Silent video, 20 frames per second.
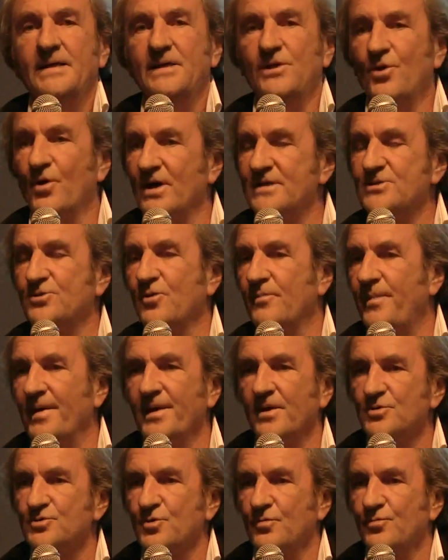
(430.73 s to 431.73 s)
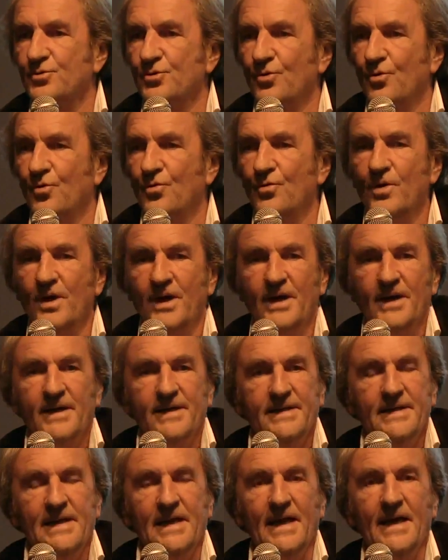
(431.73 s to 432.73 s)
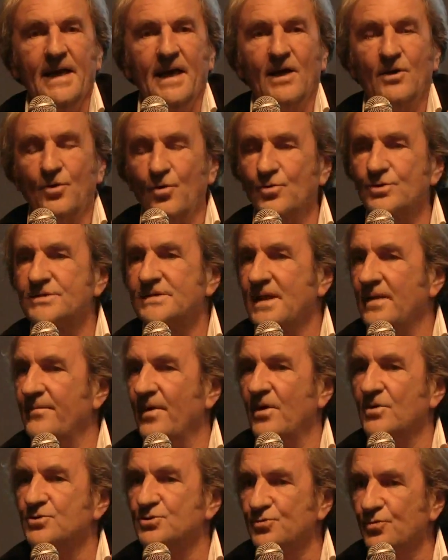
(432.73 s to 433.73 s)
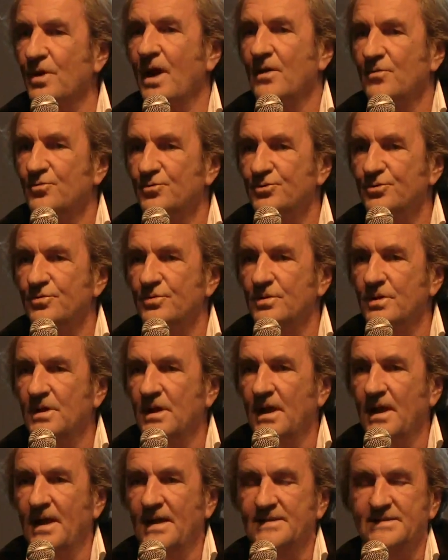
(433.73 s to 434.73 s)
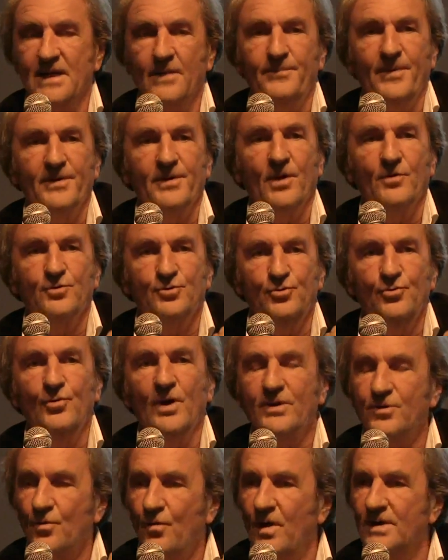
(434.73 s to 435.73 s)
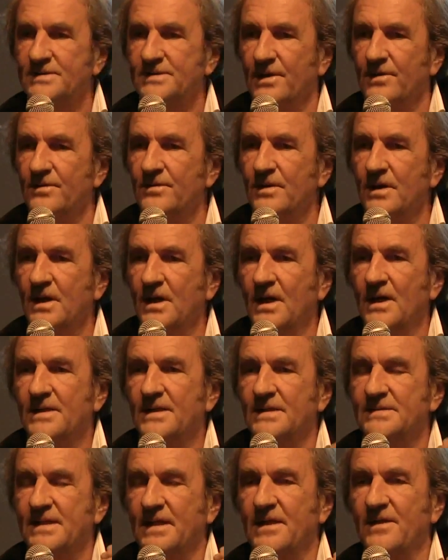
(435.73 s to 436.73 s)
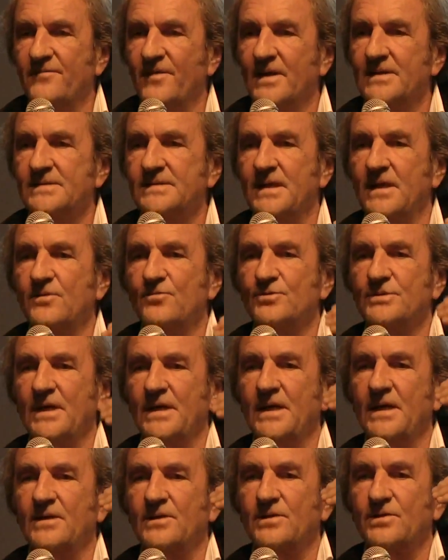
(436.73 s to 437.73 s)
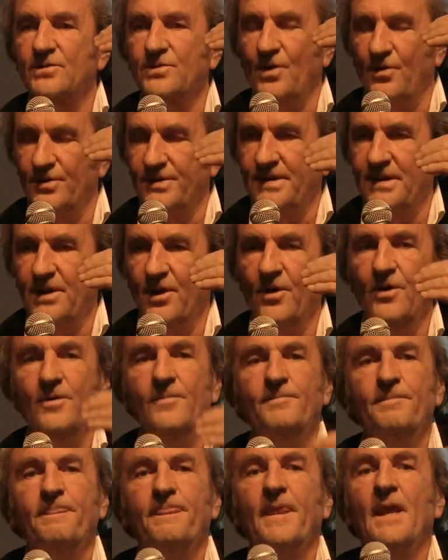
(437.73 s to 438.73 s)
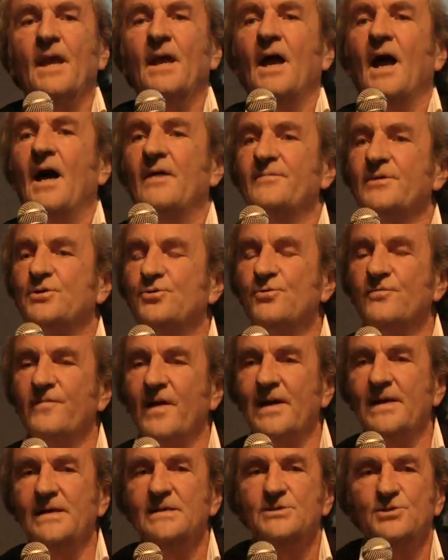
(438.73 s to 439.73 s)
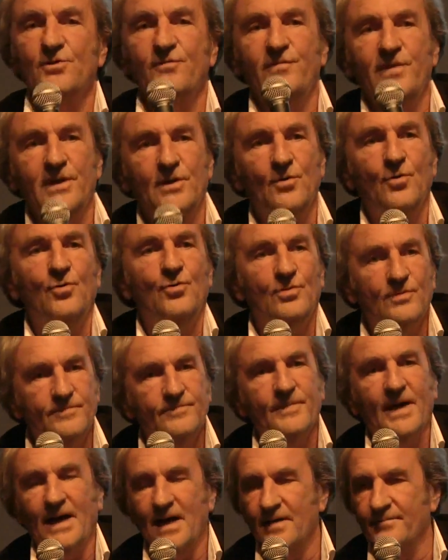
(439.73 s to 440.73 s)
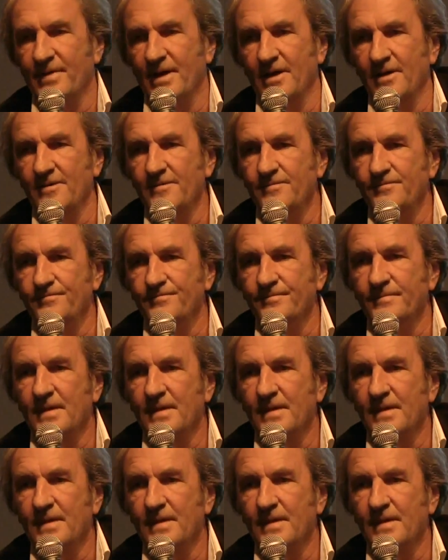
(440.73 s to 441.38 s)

il ne reste pas dans son bureau, il est constamment sur la route, et ça pendant deux à trois ans, des années 27 aux années 31, avec une valise de VO à la main,